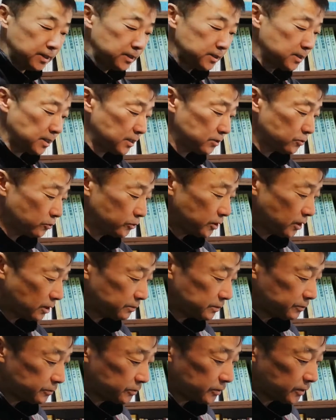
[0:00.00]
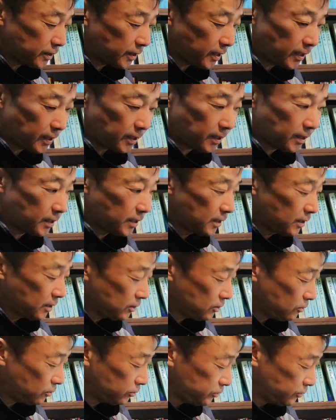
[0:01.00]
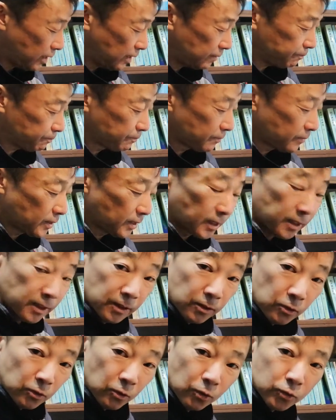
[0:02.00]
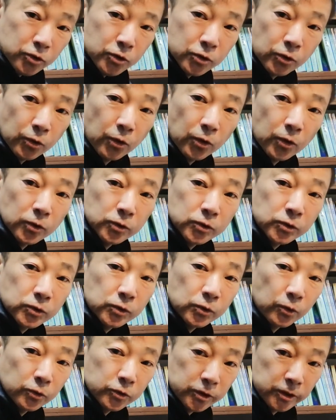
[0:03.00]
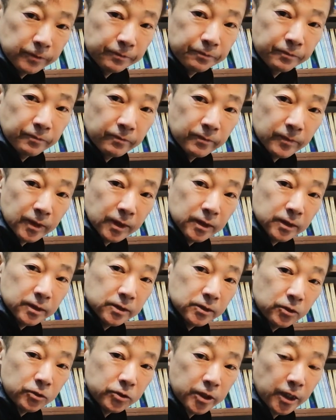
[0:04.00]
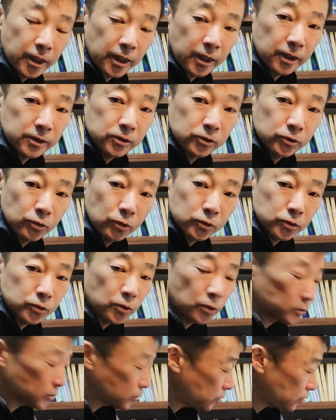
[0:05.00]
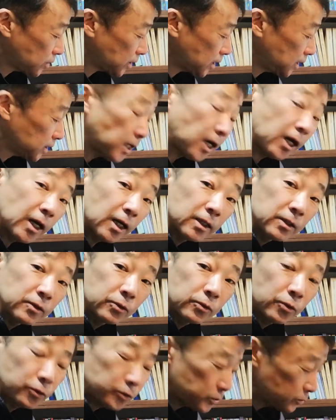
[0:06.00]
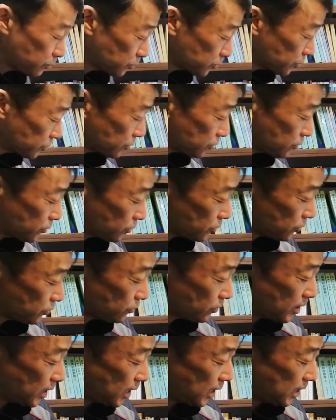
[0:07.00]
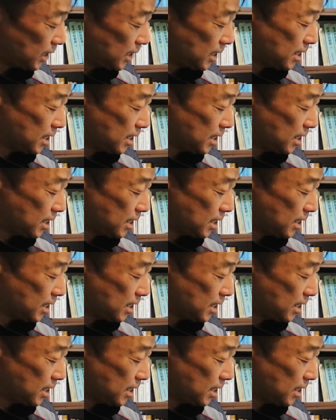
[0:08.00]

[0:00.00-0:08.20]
ですから、そういった部分で、ここには、老子と掃除、そして、曹操とだというものの故郷が、